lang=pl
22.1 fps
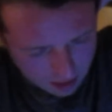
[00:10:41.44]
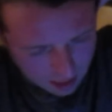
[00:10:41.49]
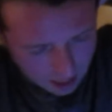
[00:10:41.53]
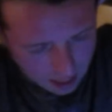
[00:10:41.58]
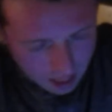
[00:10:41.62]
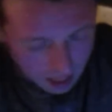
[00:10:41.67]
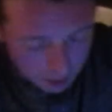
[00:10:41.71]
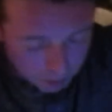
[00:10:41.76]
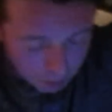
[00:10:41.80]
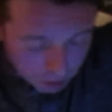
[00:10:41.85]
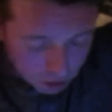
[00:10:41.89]

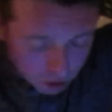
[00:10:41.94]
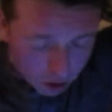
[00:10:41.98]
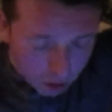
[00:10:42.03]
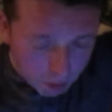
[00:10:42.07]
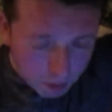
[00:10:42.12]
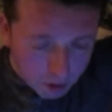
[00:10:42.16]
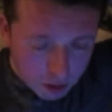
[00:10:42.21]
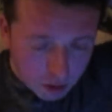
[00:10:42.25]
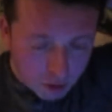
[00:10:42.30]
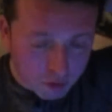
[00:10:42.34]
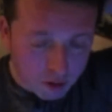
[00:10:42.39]
A
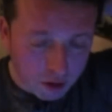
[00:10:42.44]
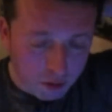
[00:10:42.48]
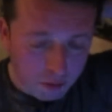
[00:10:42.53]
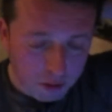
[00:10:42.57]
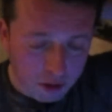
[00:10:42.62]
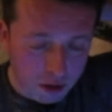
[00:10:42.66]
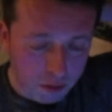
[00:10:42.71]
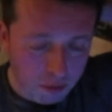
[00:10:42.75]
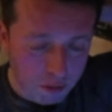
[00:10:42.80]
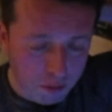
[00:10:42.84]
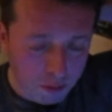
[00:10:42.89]
postkomentum sobie
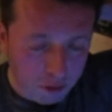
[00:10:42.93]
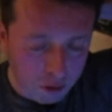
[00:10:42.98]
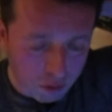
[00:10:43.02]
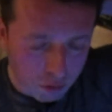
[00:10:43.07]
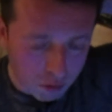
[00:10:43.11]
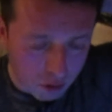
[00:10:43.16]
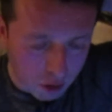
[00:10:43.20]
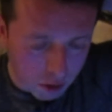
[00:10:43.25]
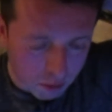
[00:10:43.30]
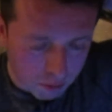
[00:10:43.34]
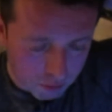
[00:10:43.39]
zrobimy
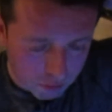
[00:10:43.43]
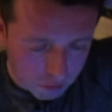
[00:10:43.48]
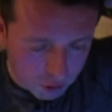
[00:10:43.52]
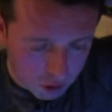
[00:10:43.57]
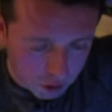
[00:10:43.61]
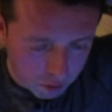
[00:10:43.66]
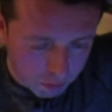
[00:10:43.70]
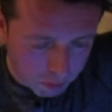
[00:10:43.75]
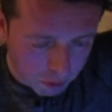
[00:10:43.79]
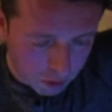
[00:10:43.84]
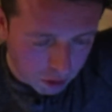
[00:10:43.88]
jutro,
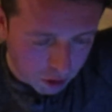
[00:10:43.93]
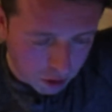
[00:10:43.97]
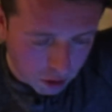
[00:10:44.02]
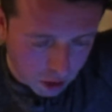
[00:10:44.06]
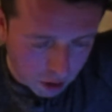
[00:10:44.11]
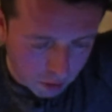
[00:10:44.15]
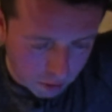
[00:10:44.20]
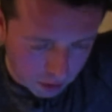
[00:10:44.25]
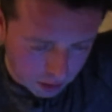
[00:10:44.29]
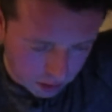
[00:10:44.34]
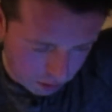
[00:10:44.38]
czyli w
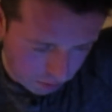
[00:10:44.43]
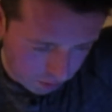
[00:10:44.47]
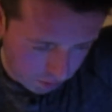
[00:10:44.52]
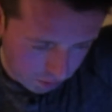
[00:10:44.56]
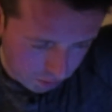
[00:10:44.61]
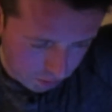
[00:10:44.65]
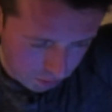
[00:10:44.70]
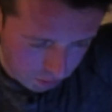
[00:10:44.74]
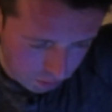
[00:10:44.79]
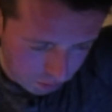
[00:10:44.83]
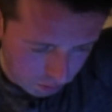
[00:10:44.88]
poniedziałek.
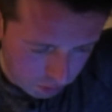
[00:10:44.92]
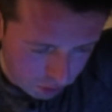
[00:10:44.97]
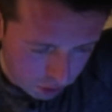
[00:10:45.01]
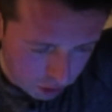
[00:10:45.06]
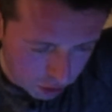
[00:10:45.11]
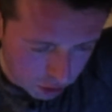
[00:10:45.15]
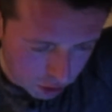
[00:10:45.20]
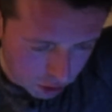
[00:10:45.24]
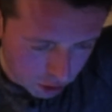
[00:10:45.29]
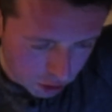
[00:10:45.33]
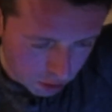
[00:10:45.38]
Bo
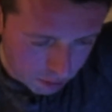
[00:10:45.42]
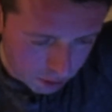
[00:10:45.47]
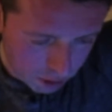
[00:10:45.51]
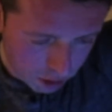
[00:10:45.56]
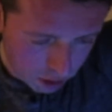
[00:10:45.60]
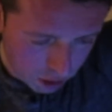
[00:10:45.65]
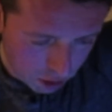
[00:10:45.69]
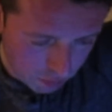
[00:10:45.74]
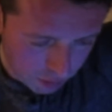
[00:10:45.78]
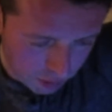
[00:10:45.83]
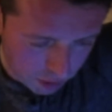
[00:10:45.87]
jest co
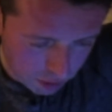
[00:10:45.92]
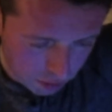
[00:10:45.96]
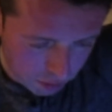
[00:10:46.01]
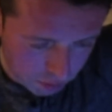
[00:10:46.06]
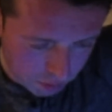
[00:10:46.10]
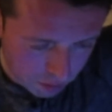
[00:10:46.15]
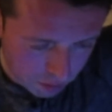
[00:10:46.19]
komentować.